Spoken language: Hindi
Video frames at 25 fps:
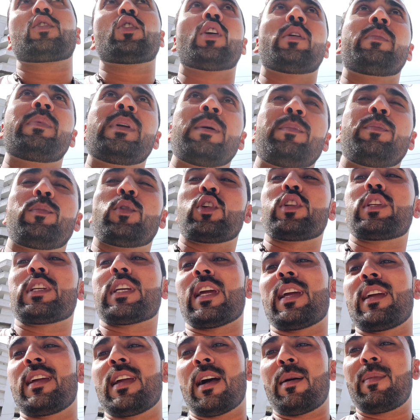तो अभी हम पहुंच
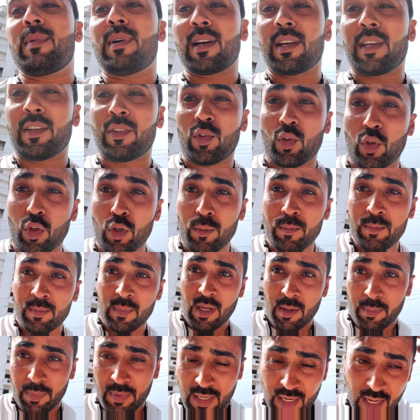गए यामा के शोरूम
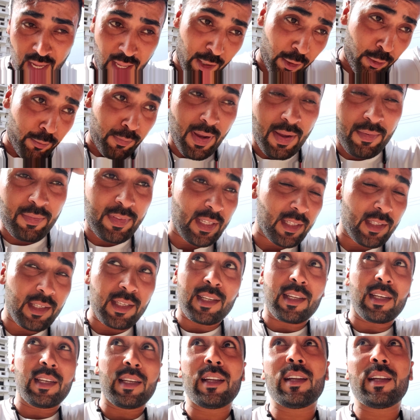अपनी आर वन फाइव देखने के